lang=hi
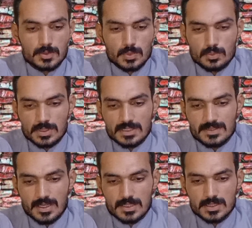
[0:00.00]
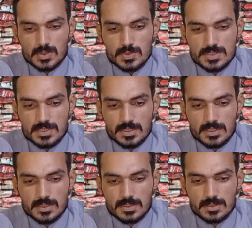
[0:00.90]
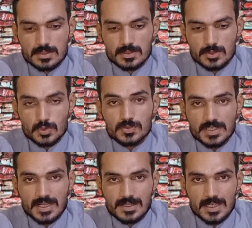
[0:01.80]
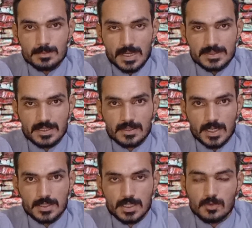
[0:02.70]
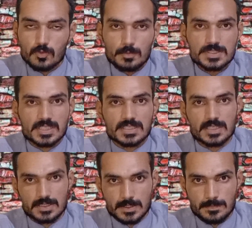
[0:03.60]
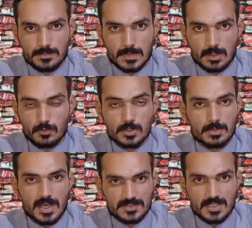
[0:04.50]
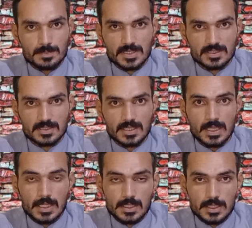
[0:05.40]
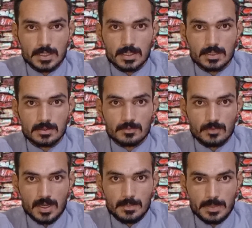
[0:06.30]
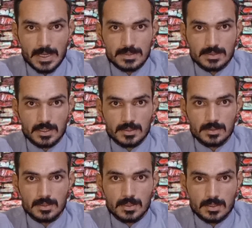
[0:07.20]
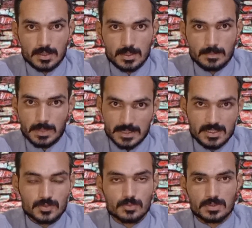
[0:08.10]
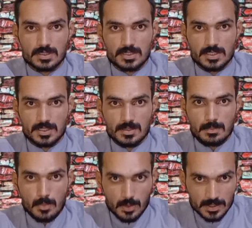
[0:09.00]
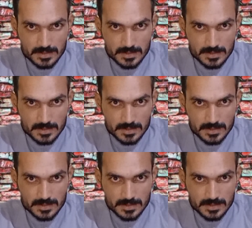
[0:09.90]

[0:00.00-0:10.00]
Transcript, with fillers: तो उनके साथ कुछ दूसरे खिलाड़ी भारतीय खिलाड़ी हैं वो भी चले जाते हैं वो नमाज़ नहीं पढ़ते थे लेकिन वहाँ बैठ कर बातें सुनते थे मौलाना